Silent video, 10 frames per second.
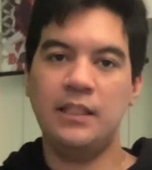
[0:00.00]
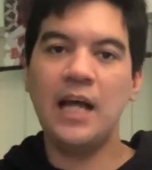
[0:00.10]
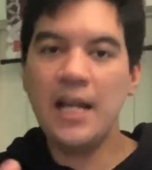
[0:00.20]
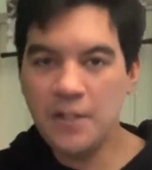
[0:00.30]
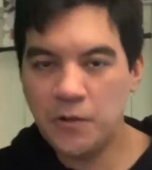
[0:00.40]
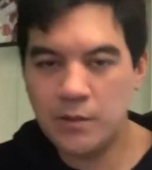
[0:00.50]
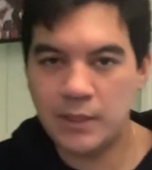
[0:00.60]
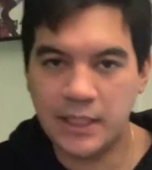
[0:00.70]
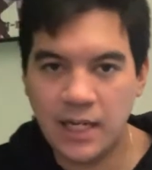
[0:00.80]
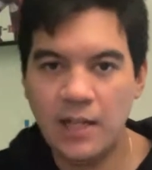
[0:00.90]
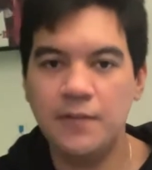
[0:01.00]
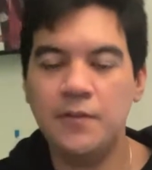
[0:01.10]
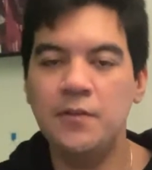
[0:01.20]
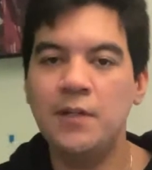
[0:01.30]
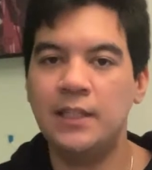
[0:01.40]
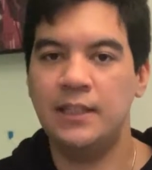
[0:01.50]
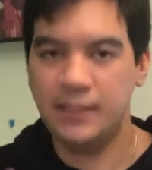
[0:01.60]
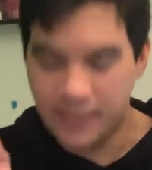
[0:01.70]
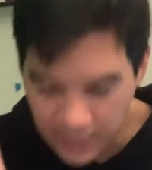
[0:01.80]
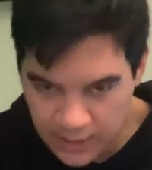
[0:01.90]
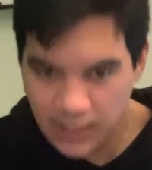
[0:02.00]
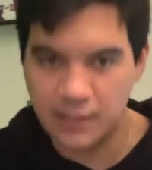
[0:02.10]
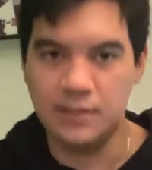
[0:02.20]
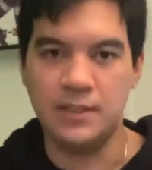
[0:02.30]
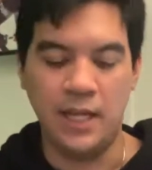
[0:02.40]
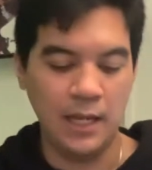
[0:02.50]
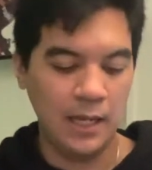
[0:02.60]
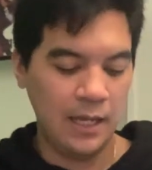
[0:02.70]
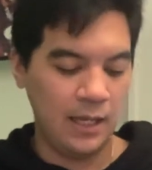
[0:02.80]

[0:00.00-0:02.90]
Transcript: 体力まで回復はできないんですね